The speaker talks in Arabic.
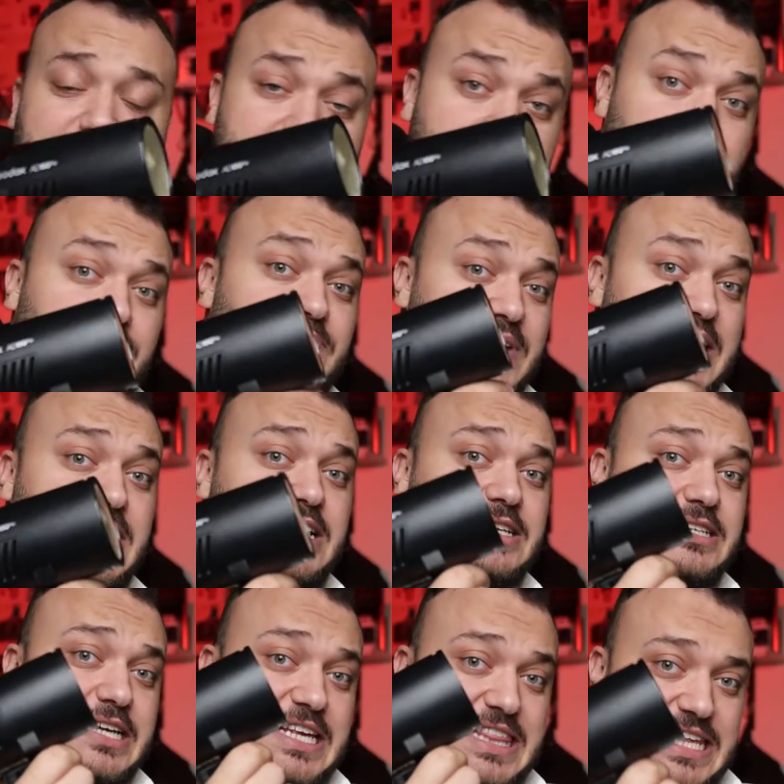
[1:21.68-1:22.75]
هذا
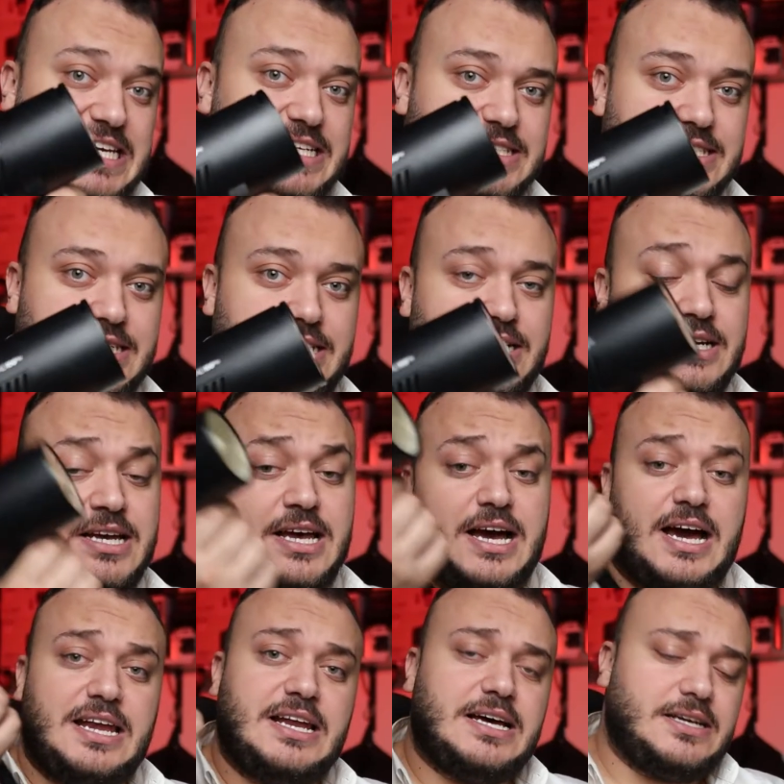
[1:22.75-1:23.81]
فعلا كثير صغير
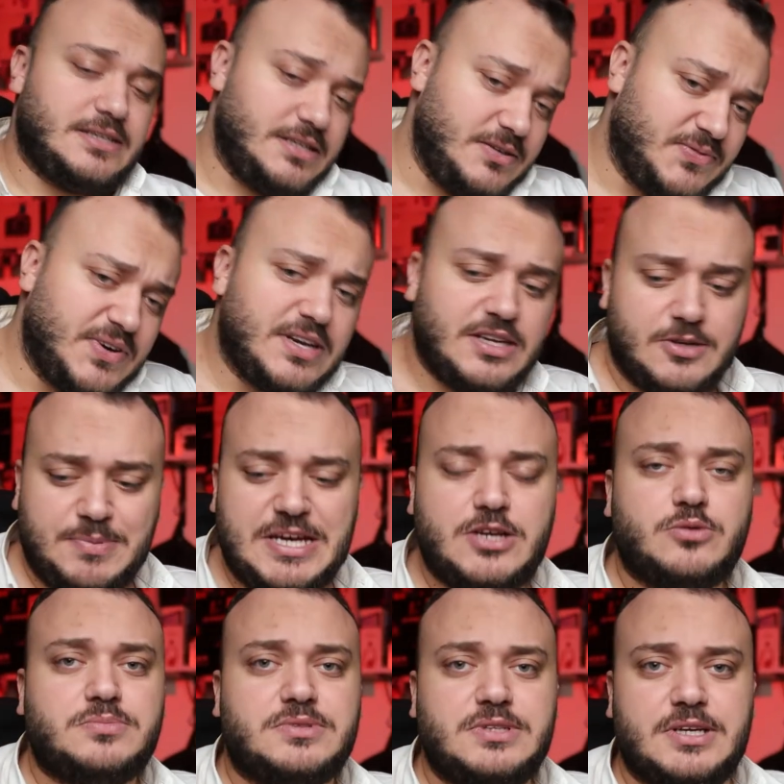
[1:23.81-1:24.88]
هلا الفرق
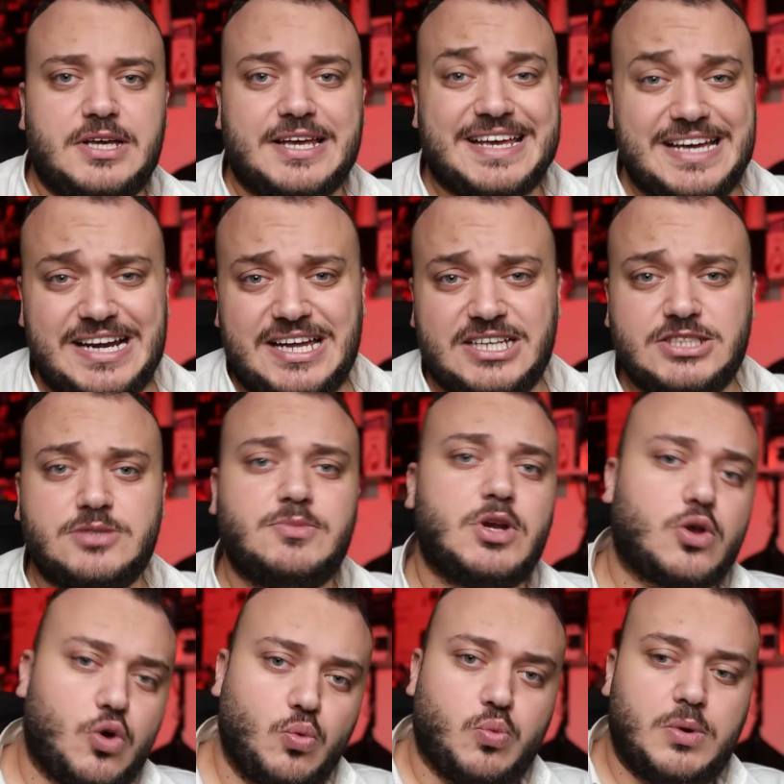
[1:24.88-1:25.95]
بينهم غير الحجم
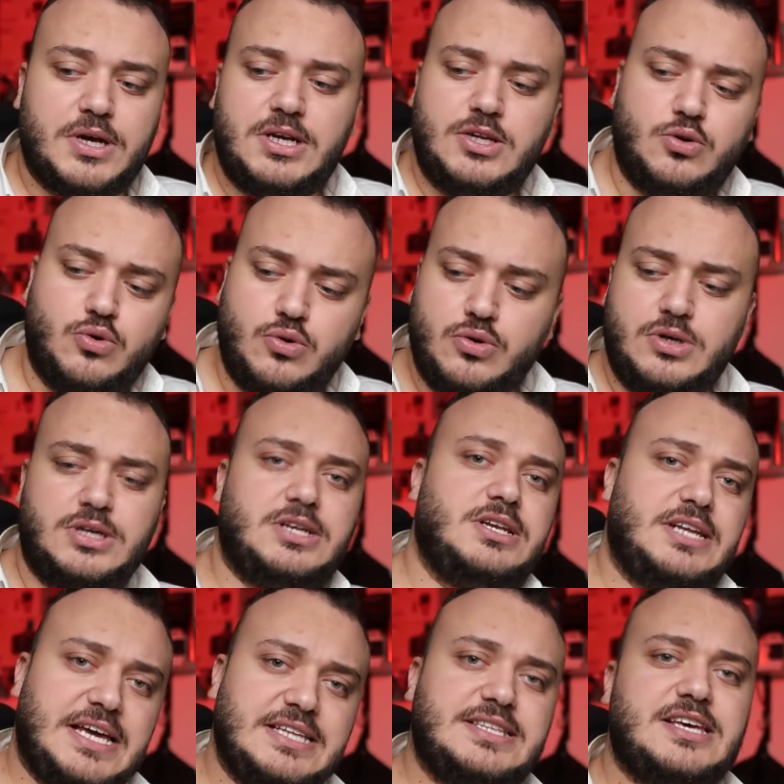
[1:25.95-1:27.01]
القوه اللي هو
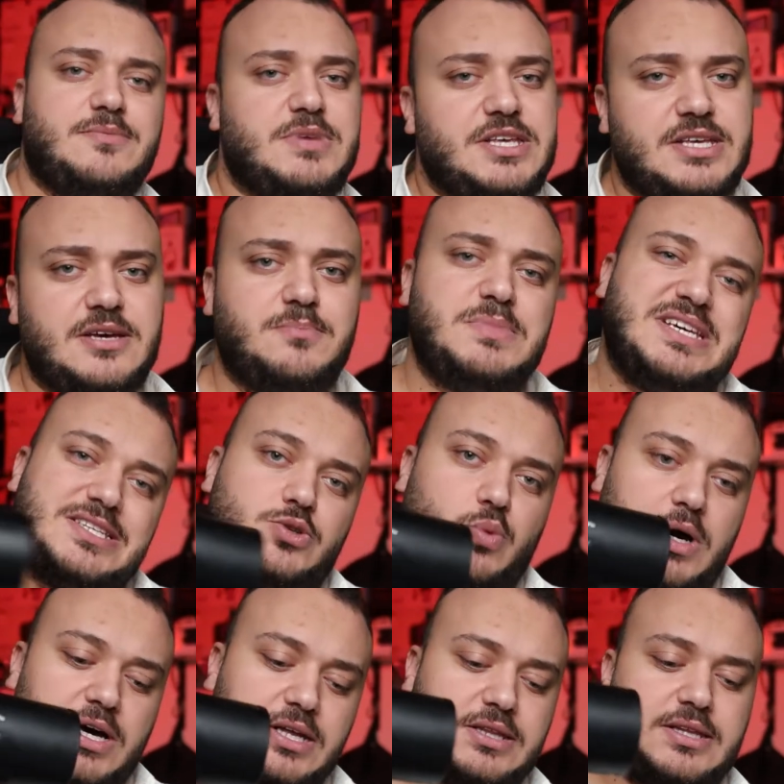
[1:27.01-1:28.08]
الاي دي 100 100
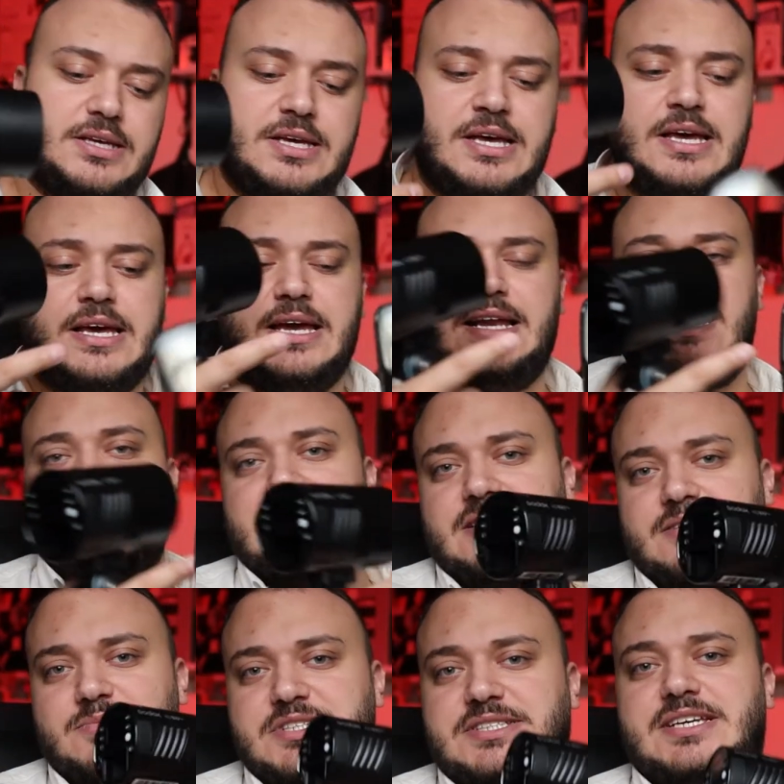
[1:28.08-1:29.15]
واط
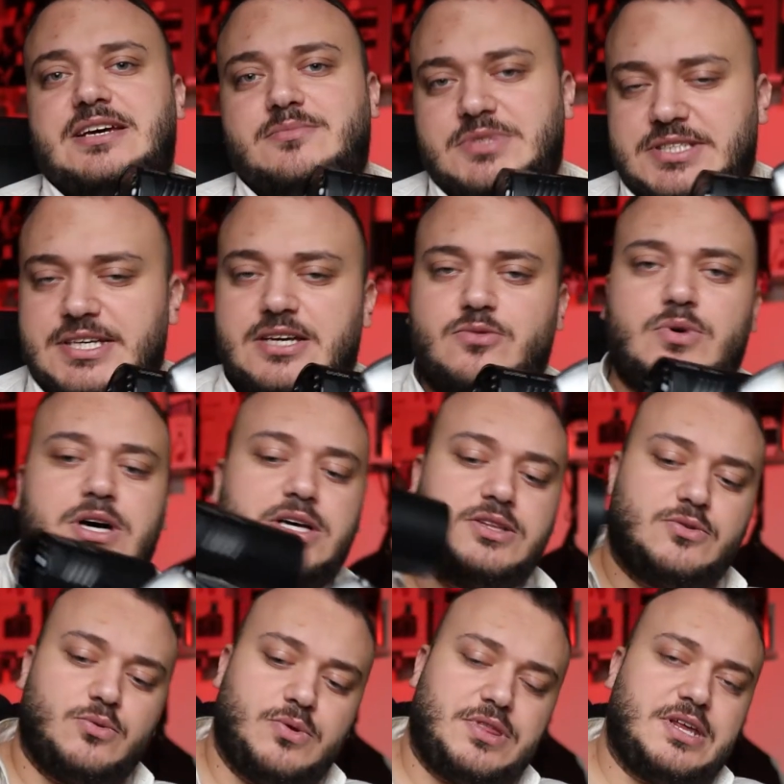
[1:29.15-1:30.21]
دي 200 200
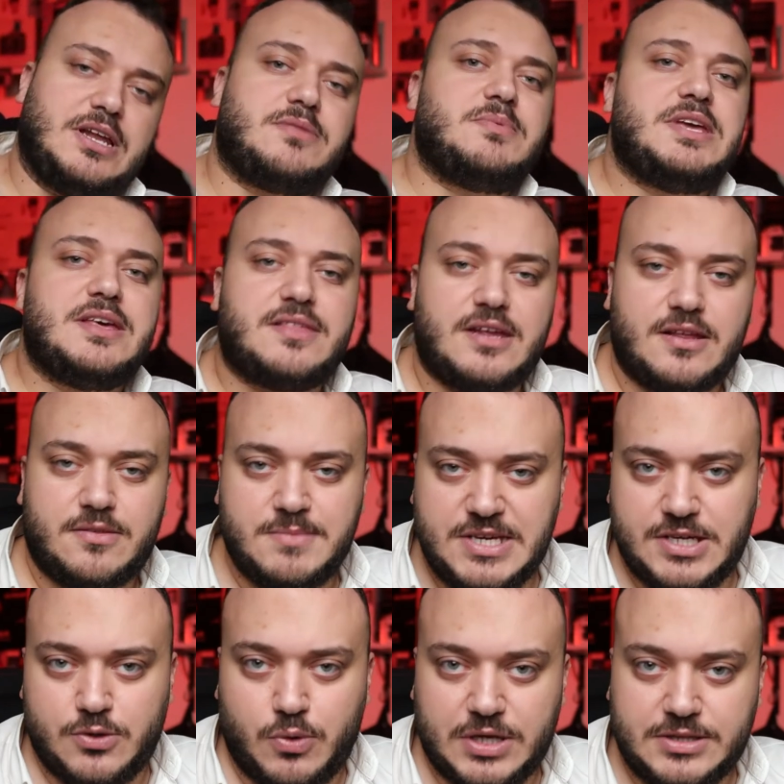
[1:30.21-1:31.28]
واط وال300
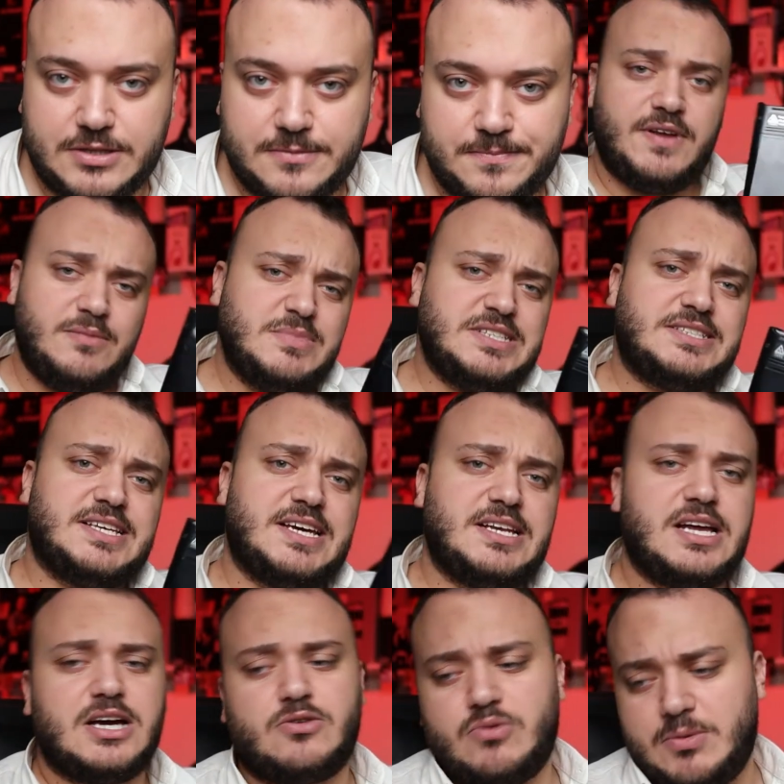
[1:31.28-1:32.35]
300 واط فال200
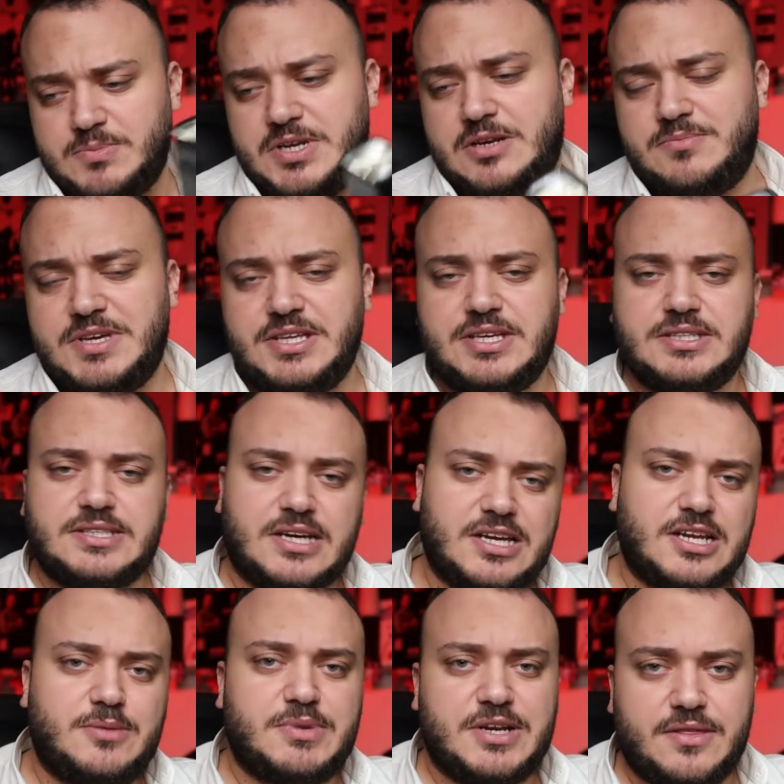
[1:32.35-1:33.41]
اقوى من ال100
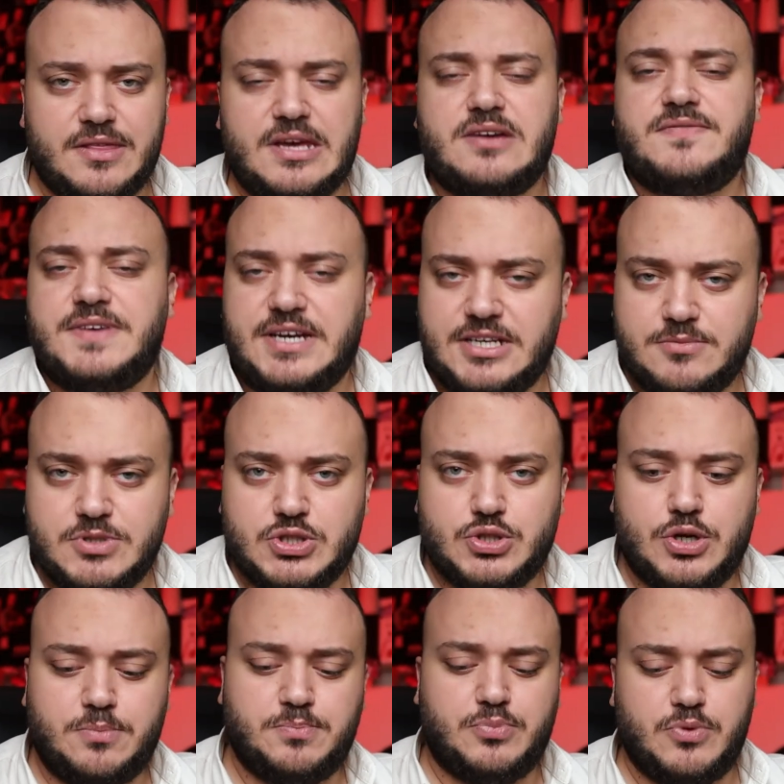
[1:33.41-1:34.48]
تقريبا الضعف يعني
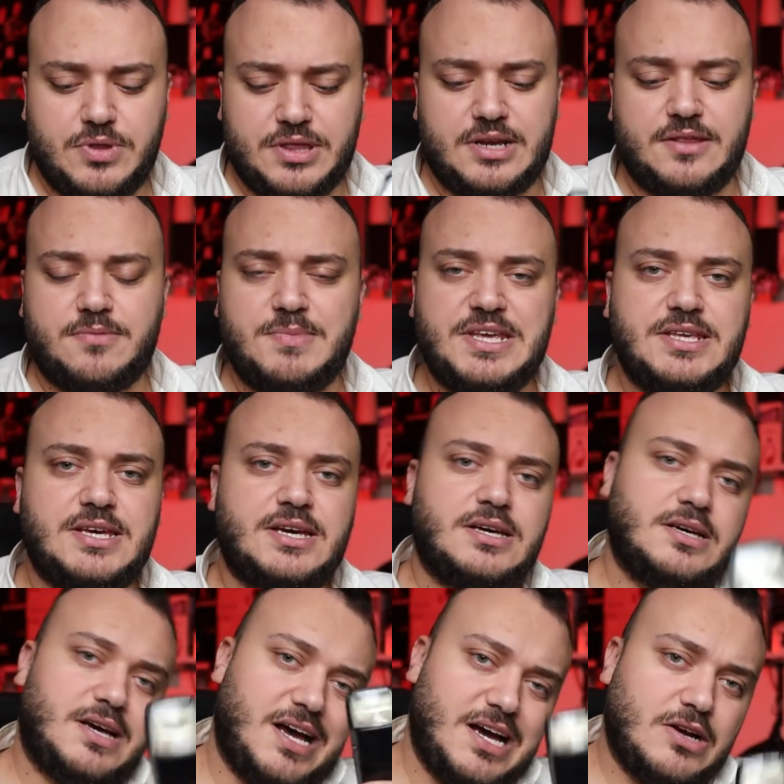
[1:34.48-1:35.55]
بستوب وال300
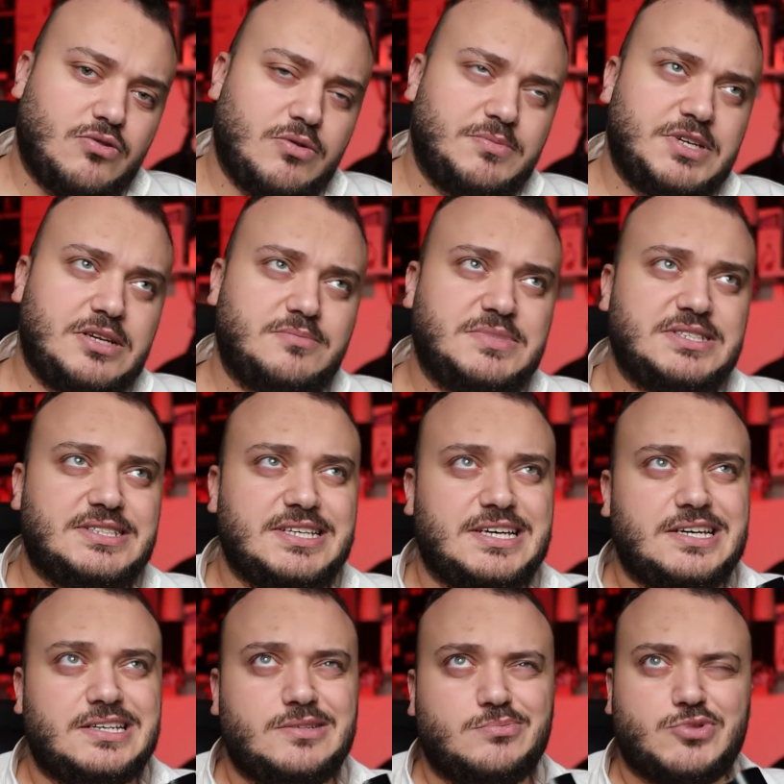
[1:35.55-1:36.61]
اقوى من
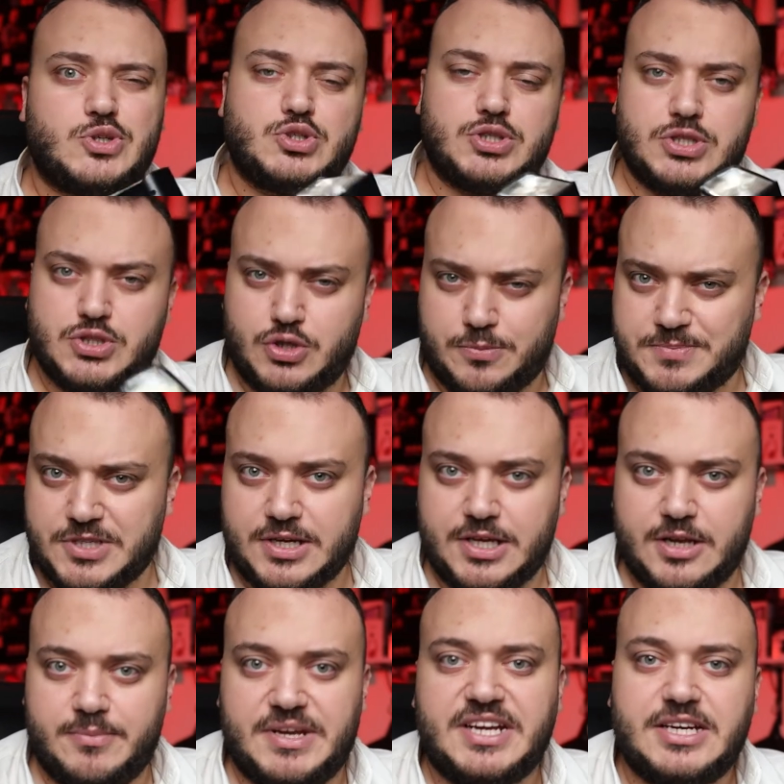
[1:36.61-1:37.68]
ال200 بنص ستوب
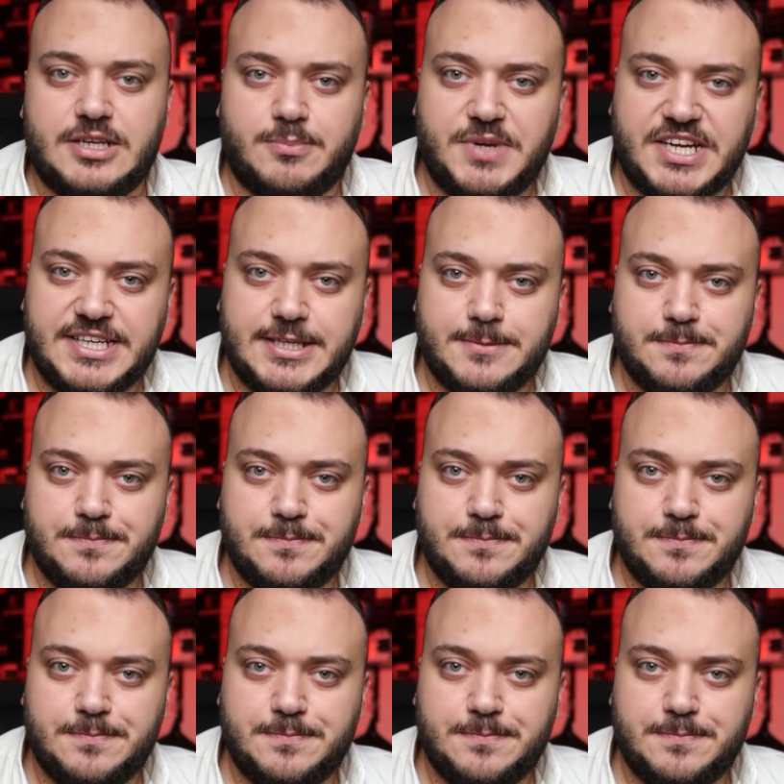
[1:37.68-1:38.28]
تقريبا احنا بنحكي